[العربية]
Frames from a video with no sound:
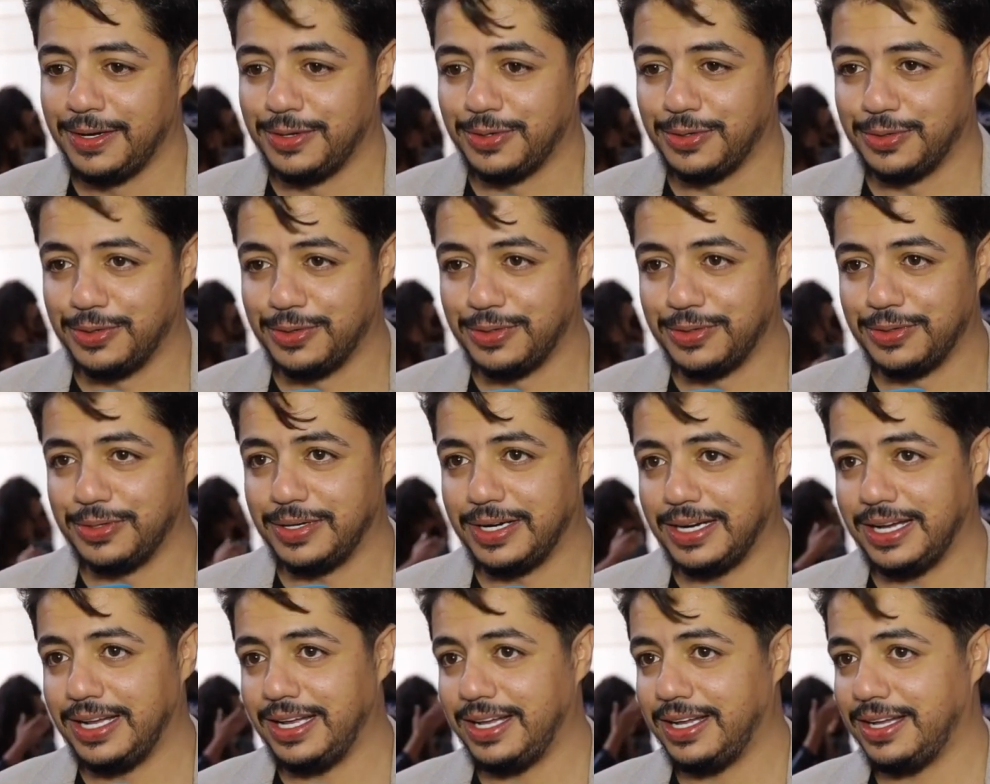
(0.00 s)

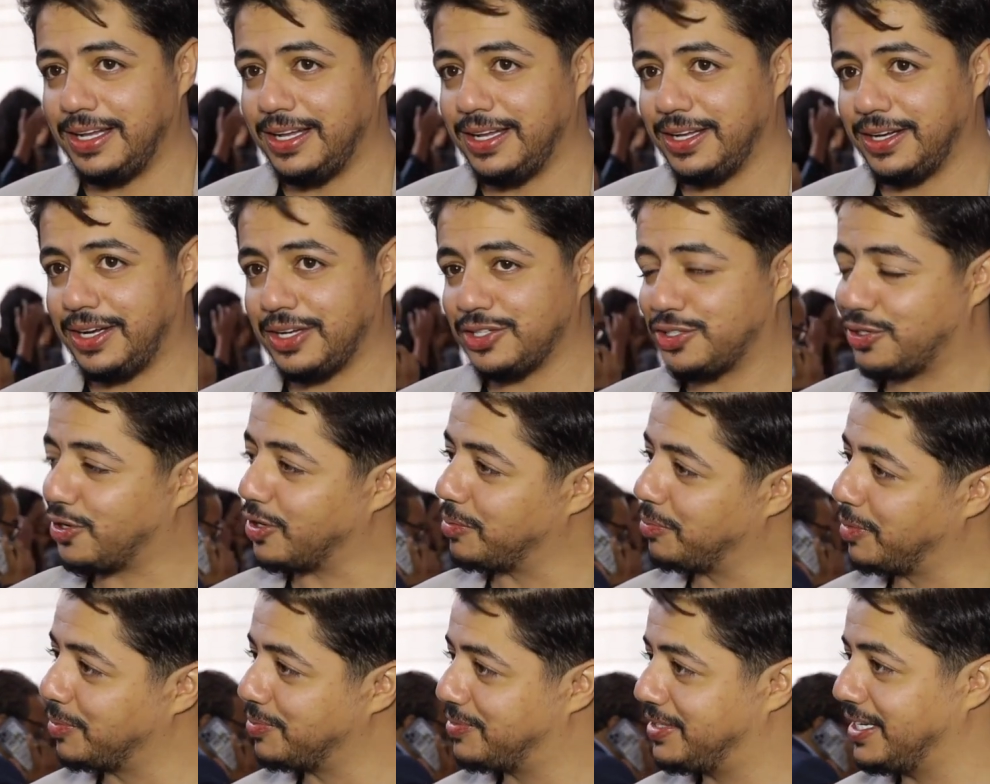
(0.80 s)
وكنشكر آه،
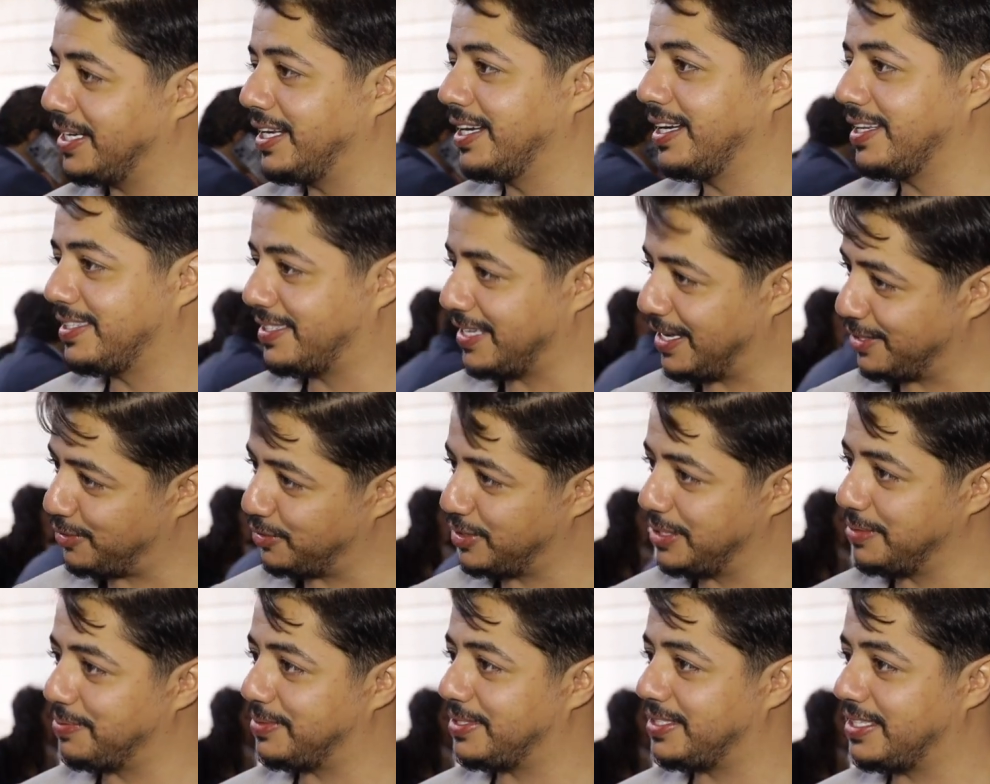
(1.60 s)
الممثلين اللي
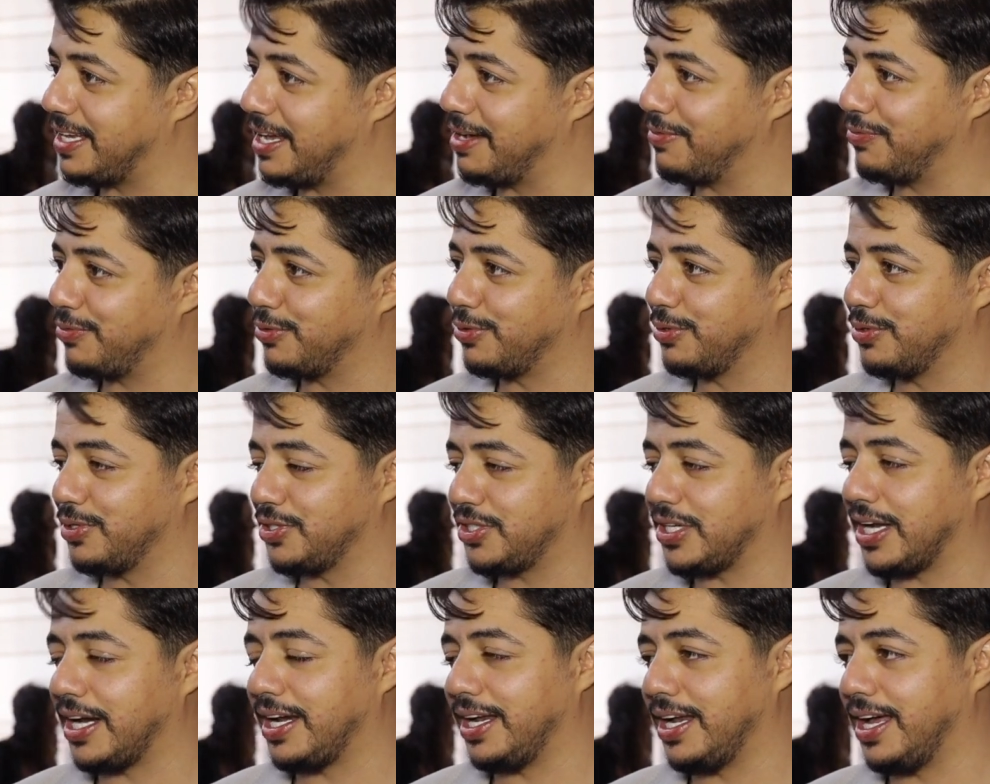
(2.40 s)
ساعدوني بزاف وان
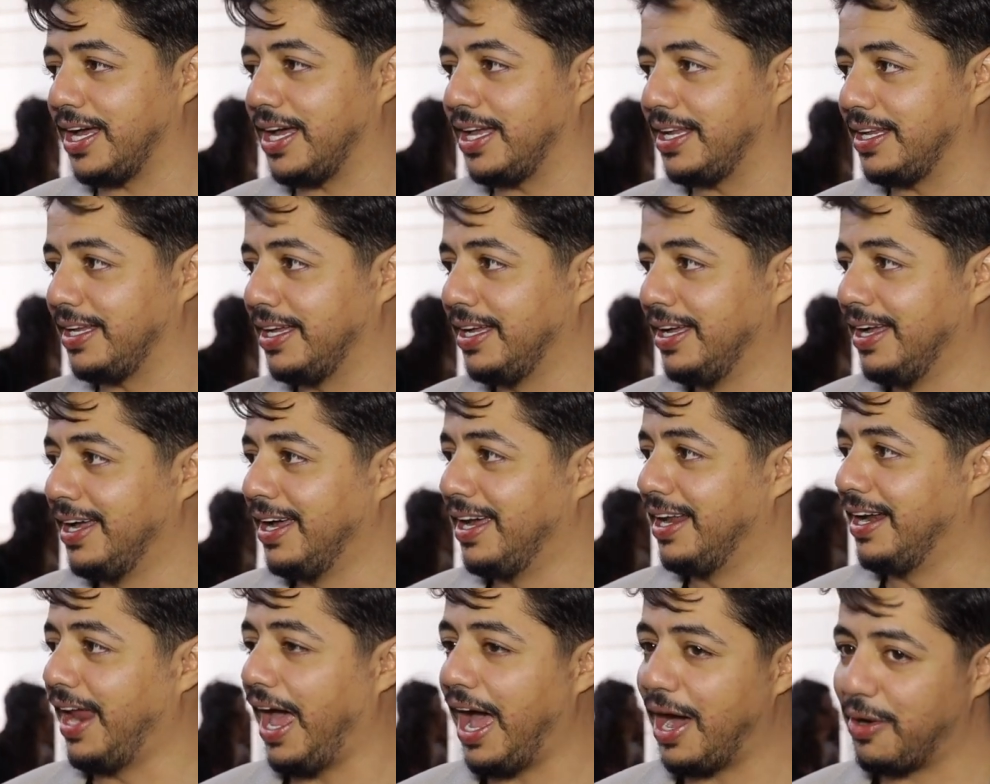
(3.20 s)
شاء الله آه،
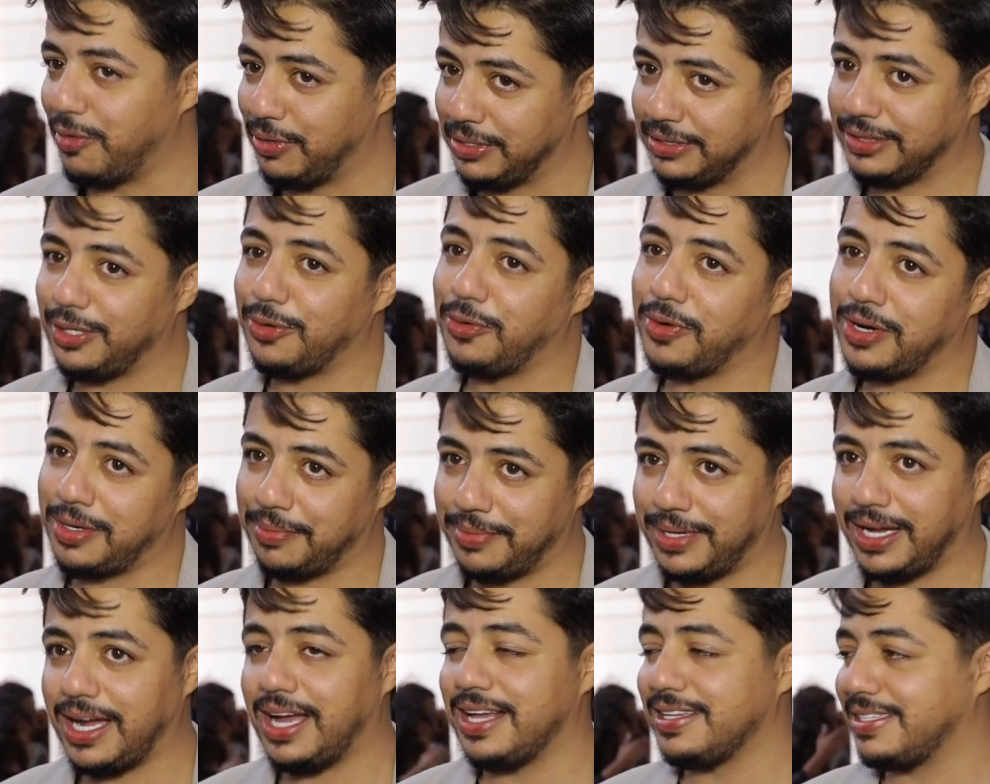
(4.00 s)
نحاول نطور
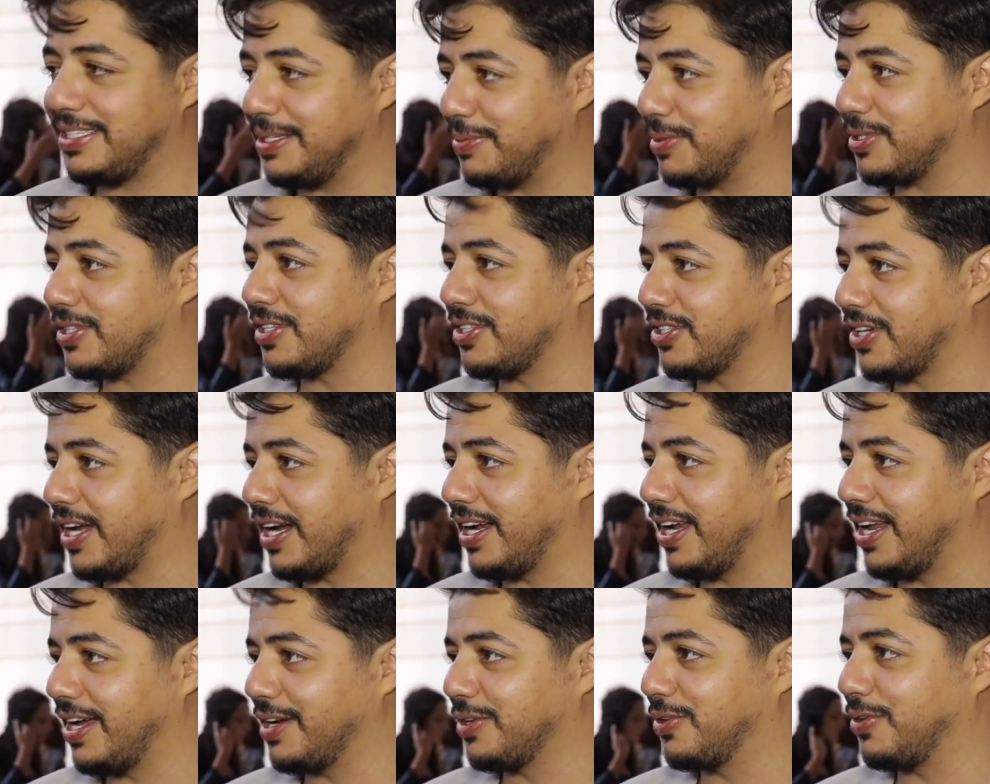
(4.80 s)
من راسي باش ان شاء
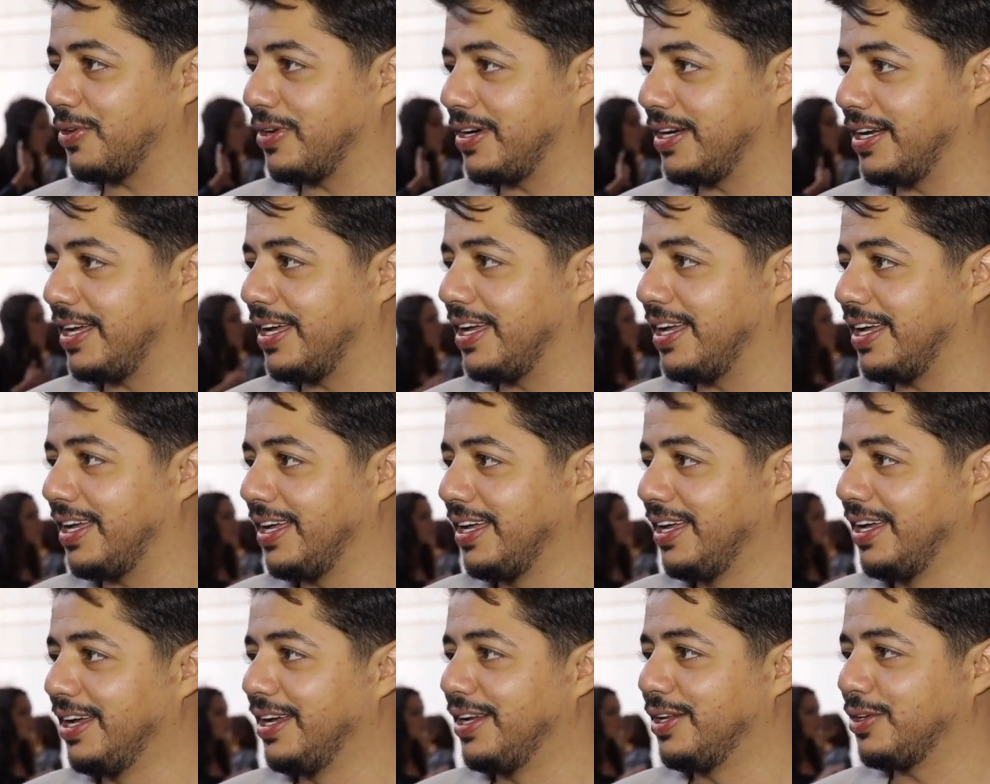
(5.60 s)
الله نكون
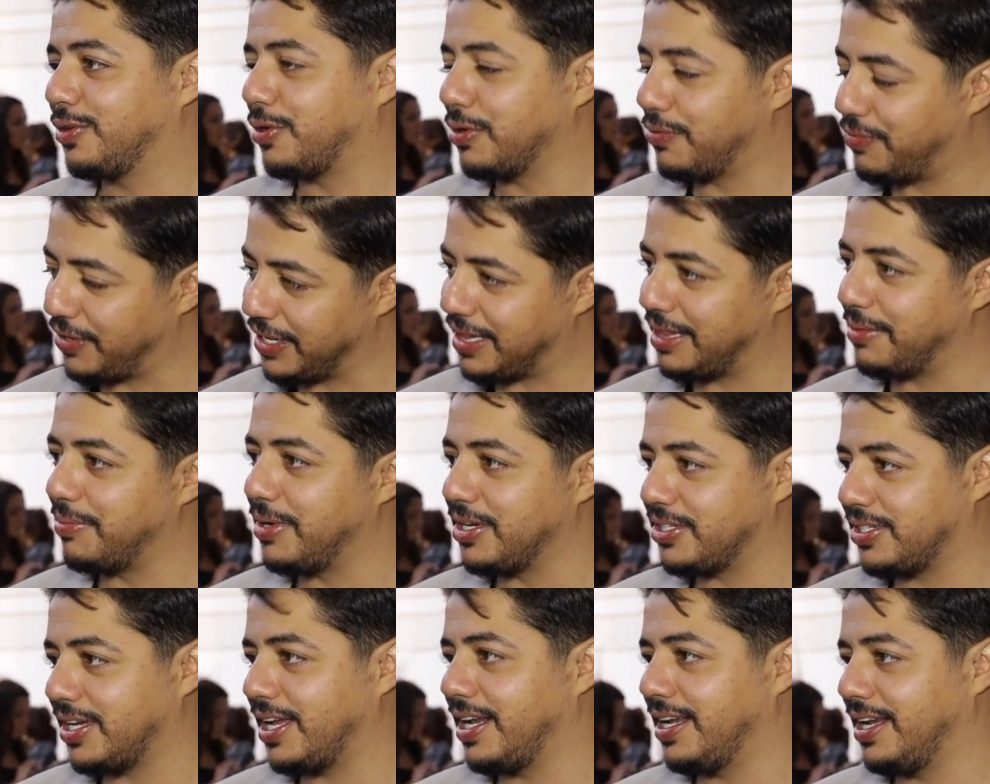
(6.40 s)
نكون في هذا
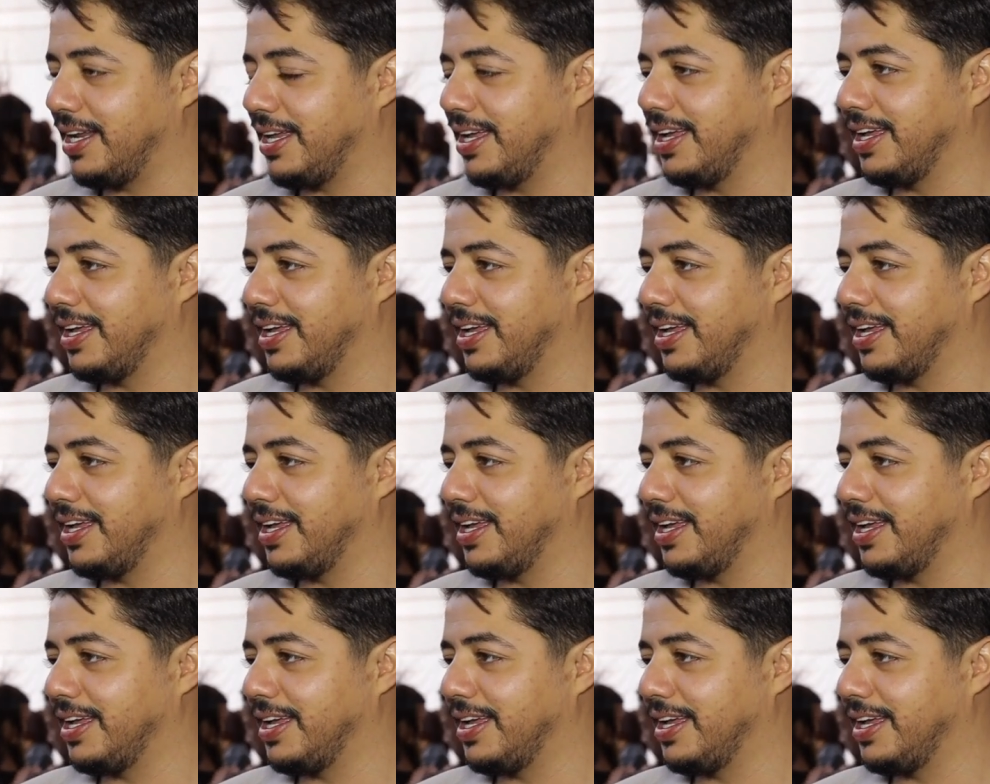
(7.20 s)
المجال